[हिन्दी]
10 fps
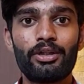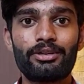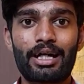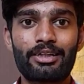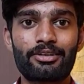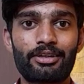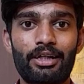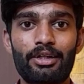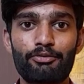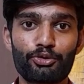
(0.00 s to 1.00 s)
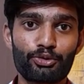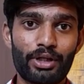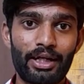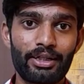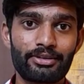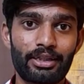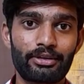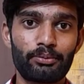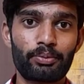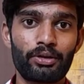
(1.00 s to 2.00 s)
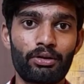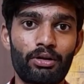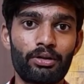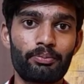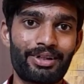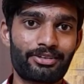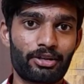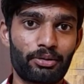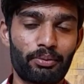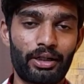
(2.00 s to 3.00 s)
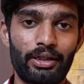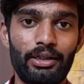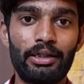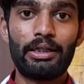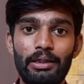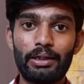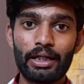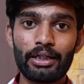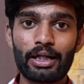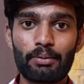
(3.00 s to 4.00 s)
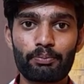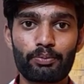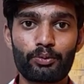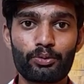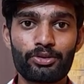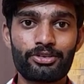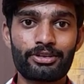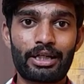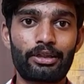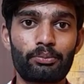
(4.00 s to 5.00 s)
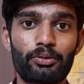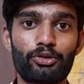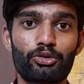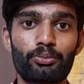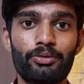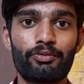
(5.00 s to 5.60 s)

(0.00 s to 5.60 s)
ज़्यादा से ज़्यादा व्यूज़ आएंगे चैनल पर और पैसे कमाएंगे लेकिन आपको इस चैनल पर जो भी